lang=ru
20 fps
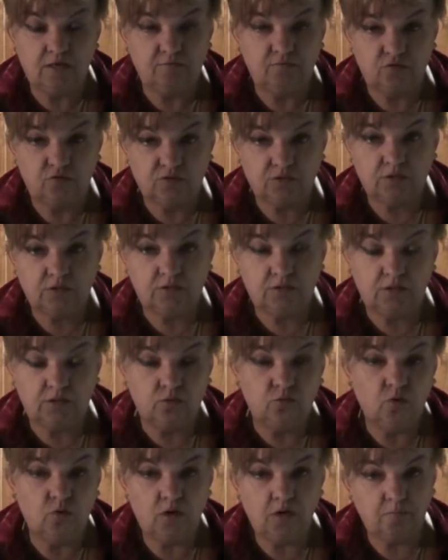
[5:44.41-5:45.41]
его из
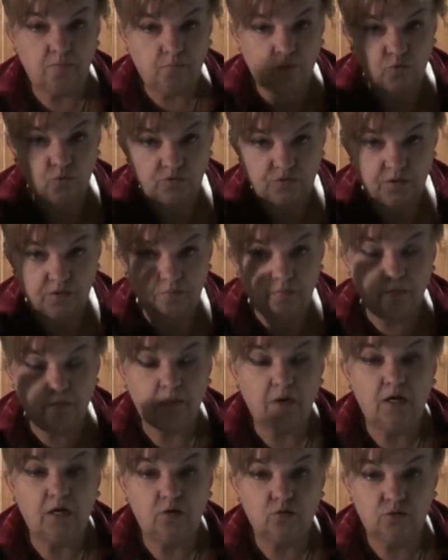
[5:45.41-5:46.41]
категории просто
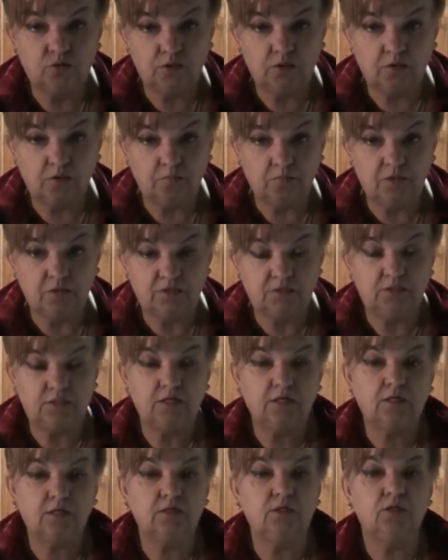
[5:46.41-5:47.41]
мимолетных
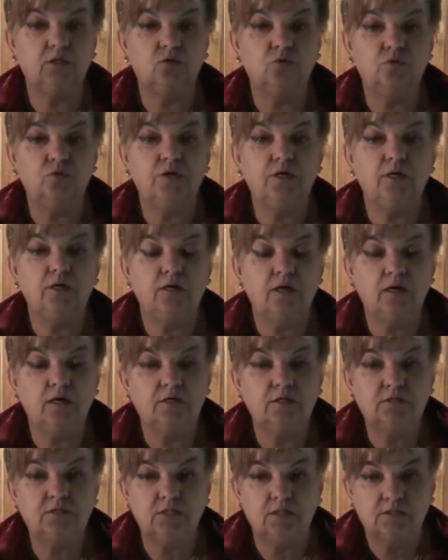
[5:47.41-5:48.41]
мыслей к категории
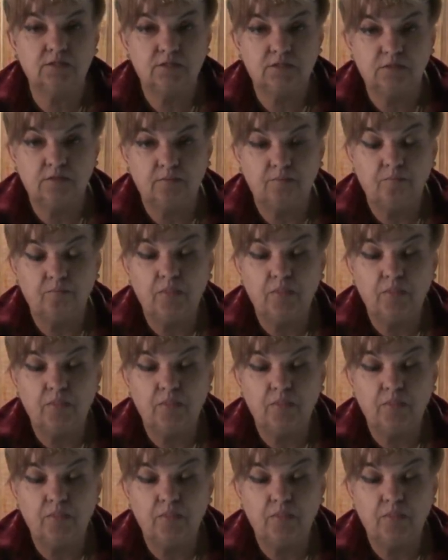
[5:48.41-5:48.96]
реализации.